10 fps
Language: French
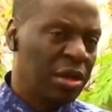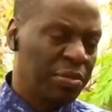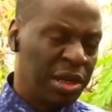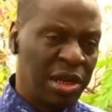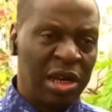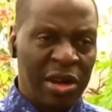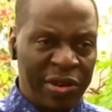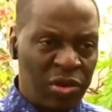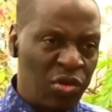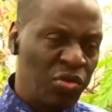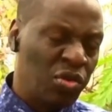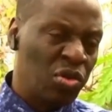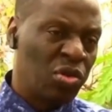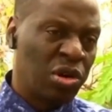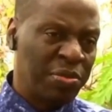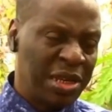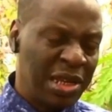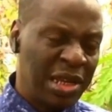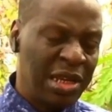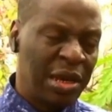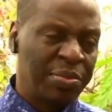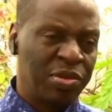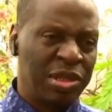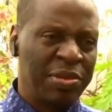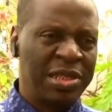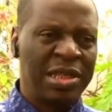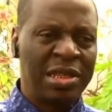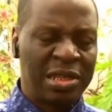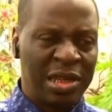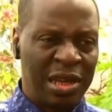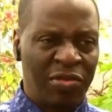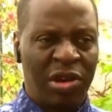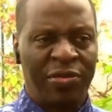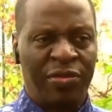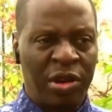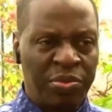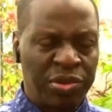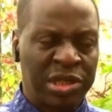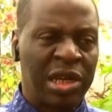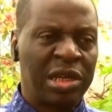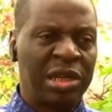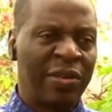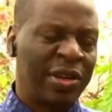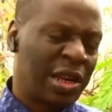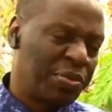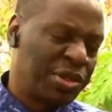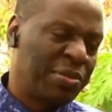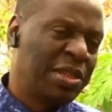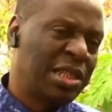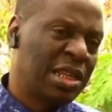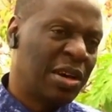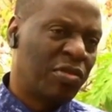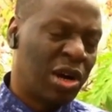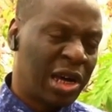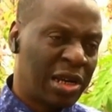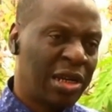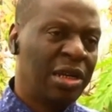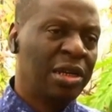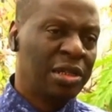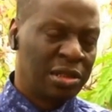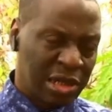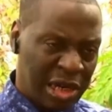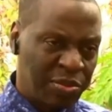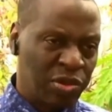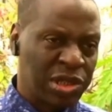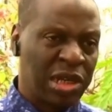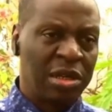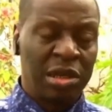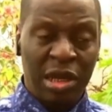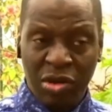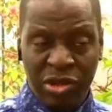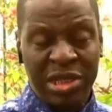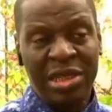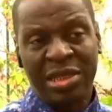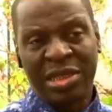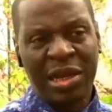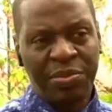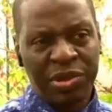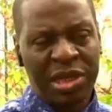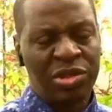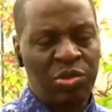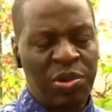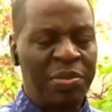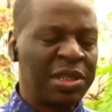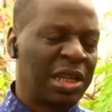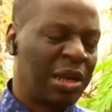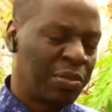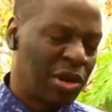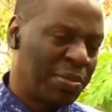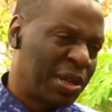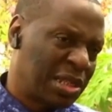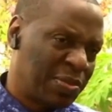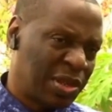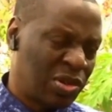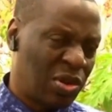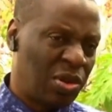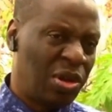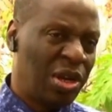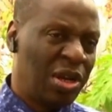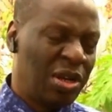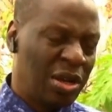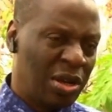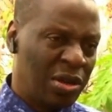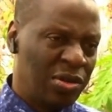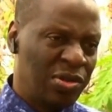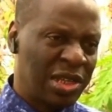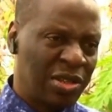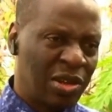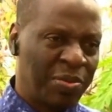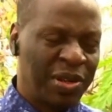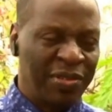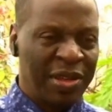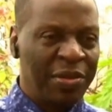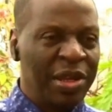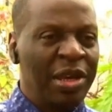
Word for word: Maintenant, avec le nouveau code minier, la possibilité, c'est d'avoir 20%, avec la possibilité d'avoir 30% et aussi 5% supplémentaires pour la participation du secteur privé.